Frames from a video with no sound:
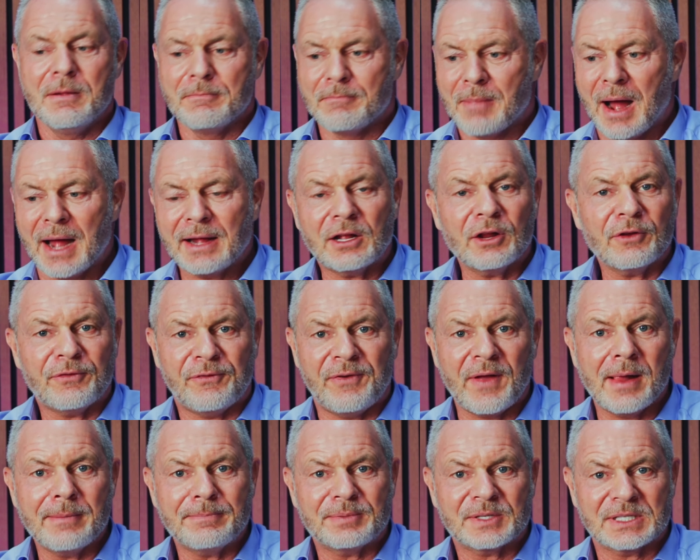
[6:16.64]
Michael
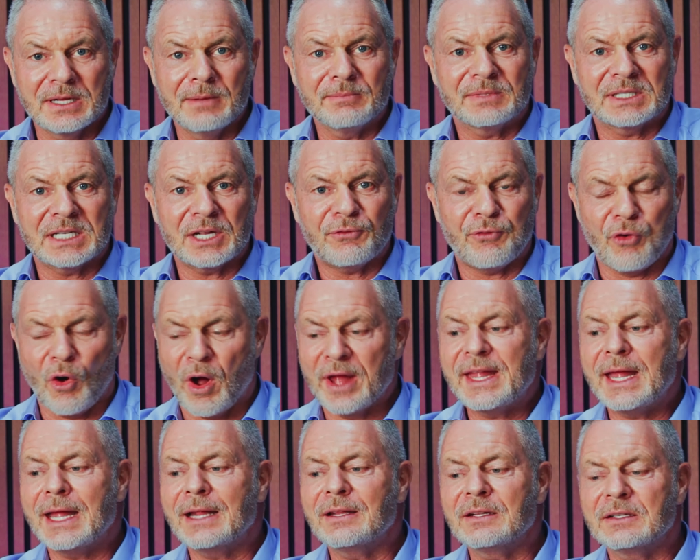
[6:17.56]
Phelps nimmt sich vor,
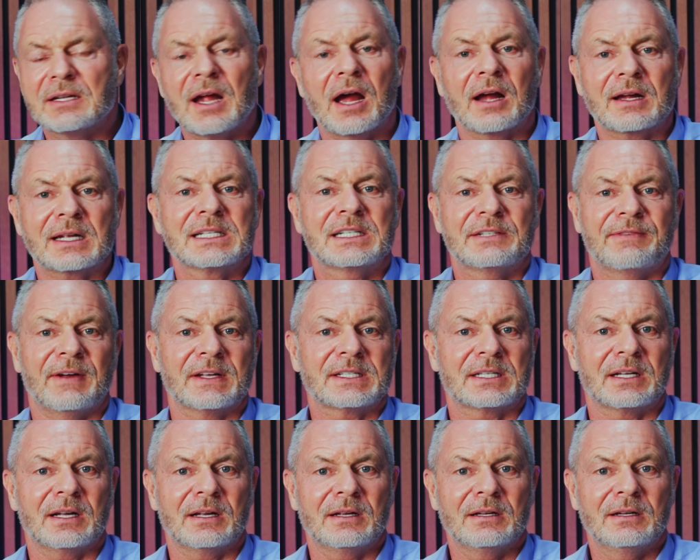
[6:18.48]
jeden Tag ins
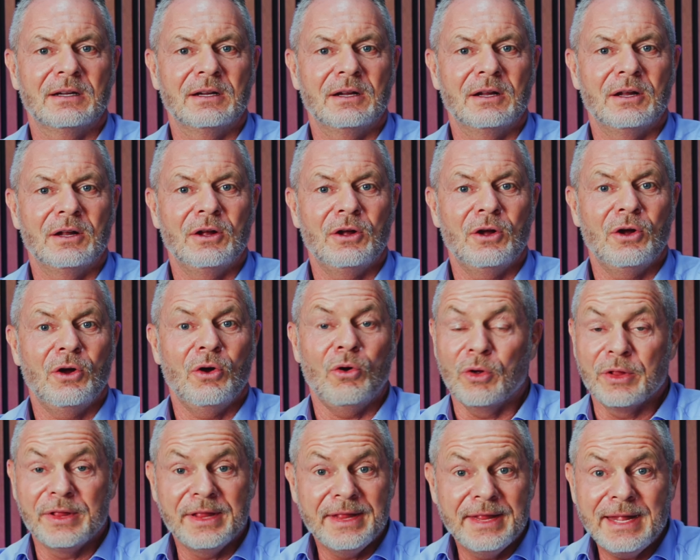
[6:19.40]
Wasser.
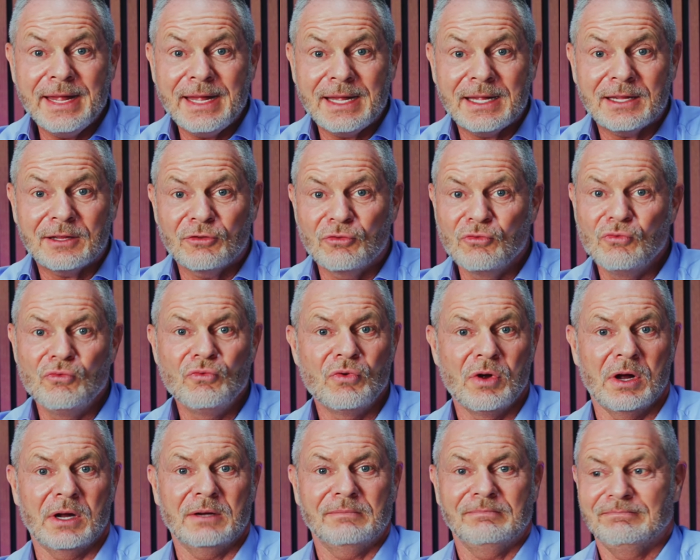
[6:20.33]
Und nicht
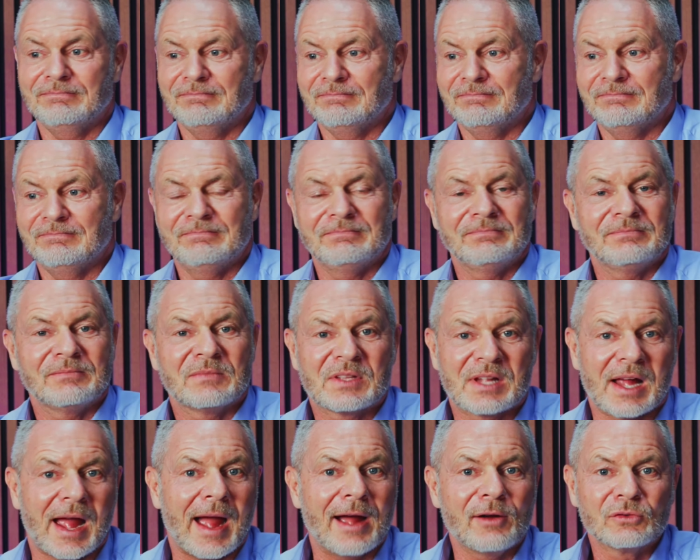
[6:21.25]
nur
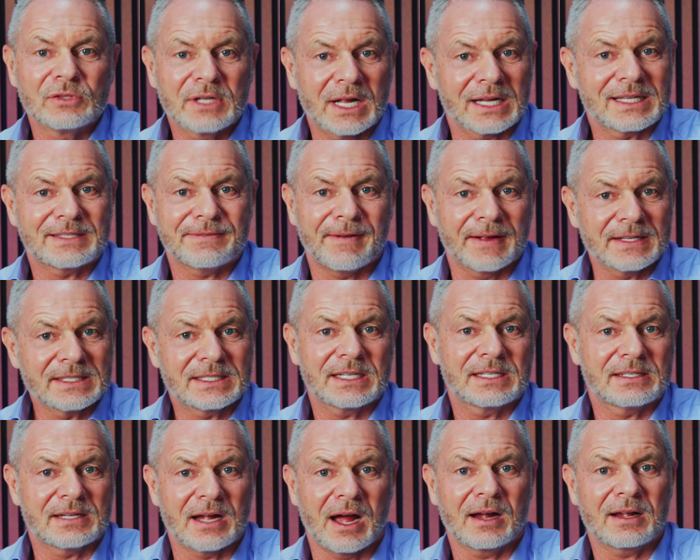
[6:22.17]

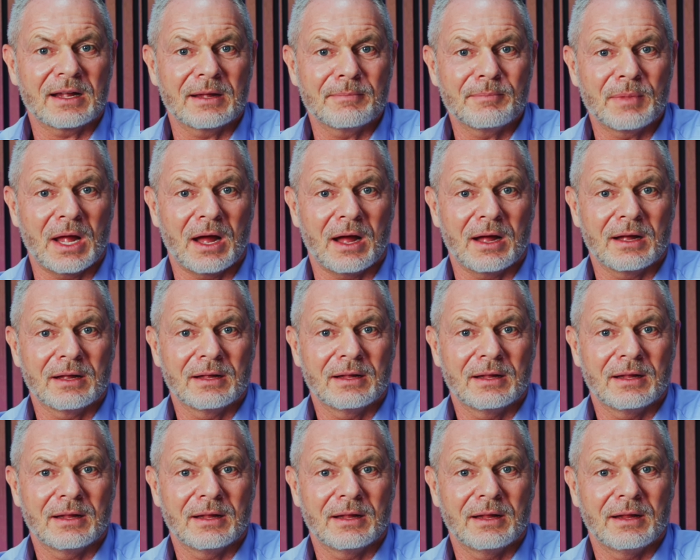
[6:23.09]
320 Tage im Jahr.
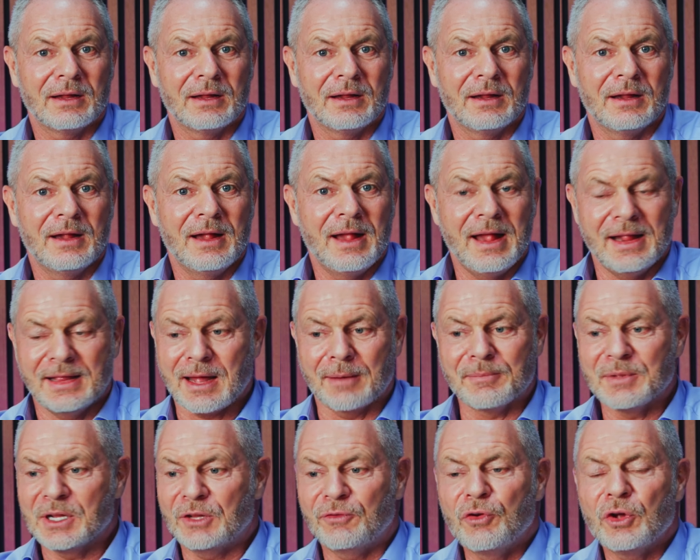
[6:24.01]

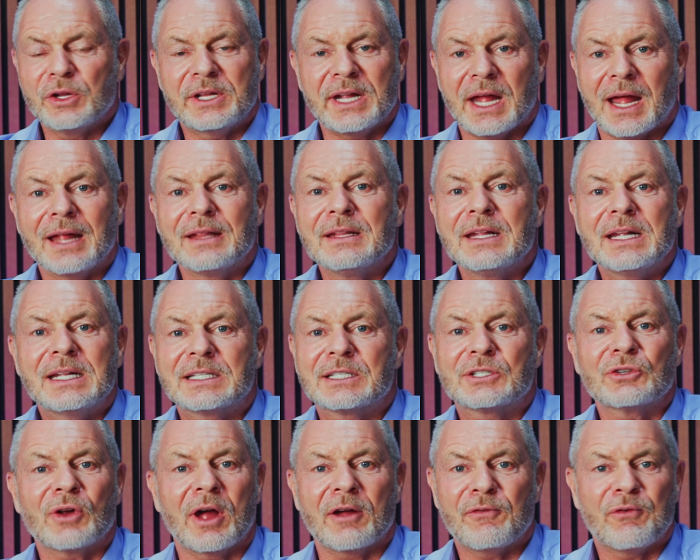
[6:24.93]
Damit würde er nicht
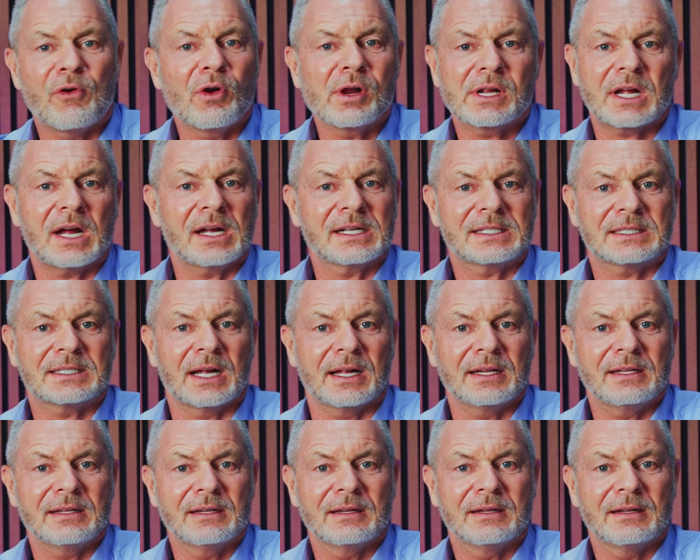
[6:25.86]
so erfolgreich
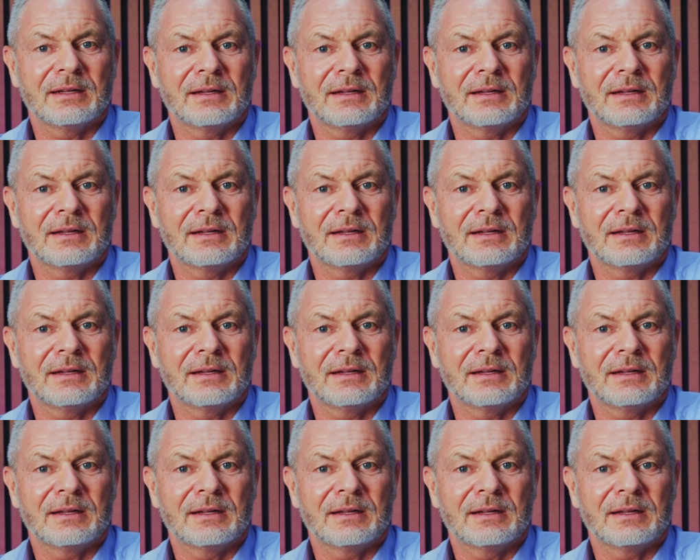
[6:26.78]
sein.